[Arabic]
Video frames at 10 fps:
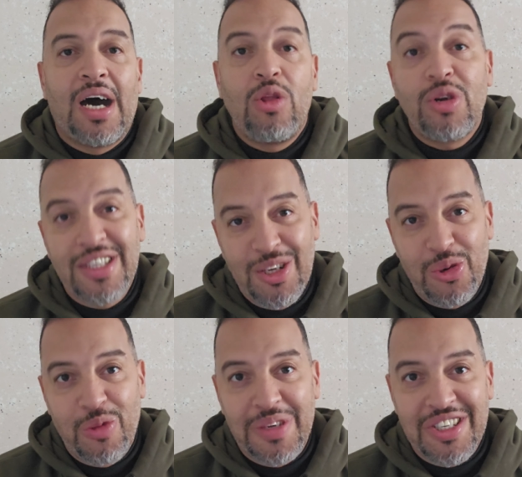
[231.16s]
الوغ
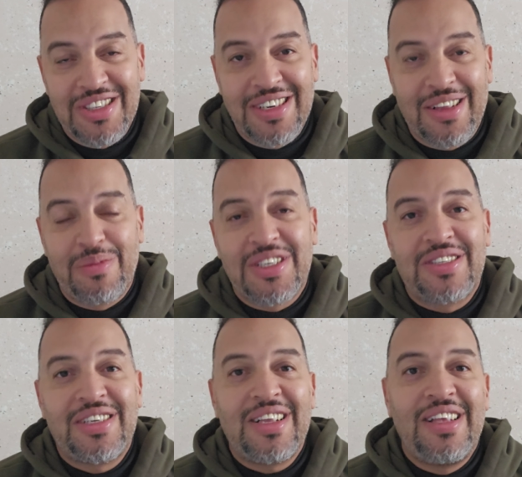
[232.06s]
نتناولوا الماتش الثالث
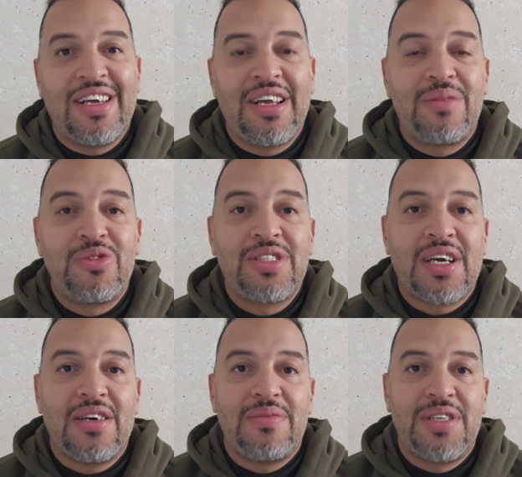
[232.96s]
الماتش الثالث اللي كان
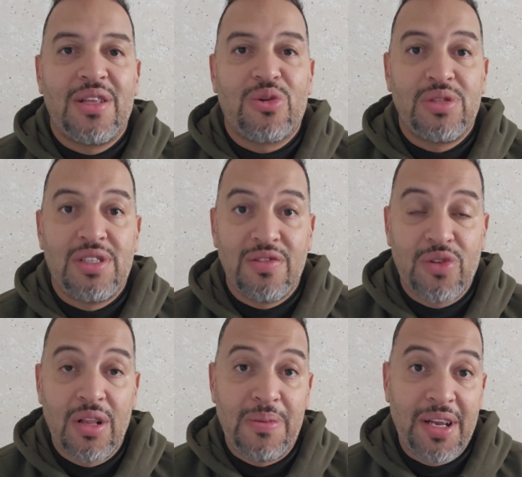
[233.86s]
المنتخب ديال كوت
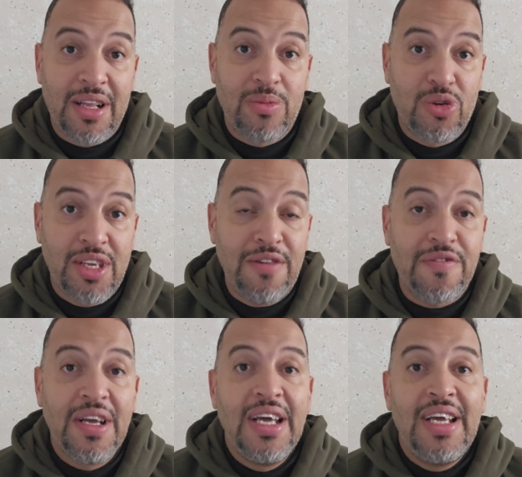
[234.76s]
ديفوار البلد
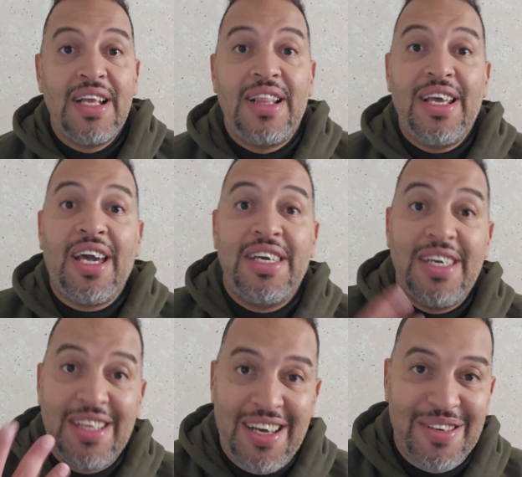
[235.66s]
المضيف اللي
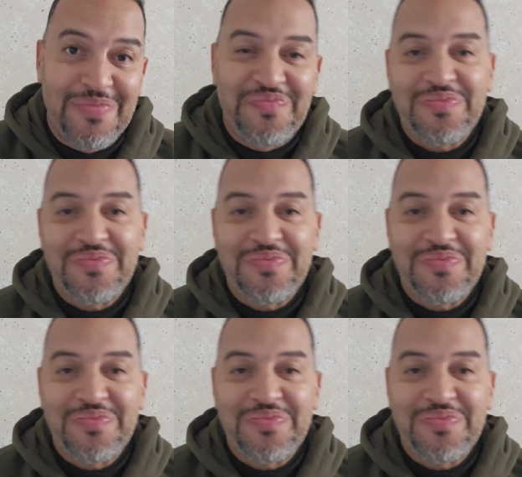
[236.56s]
حييناه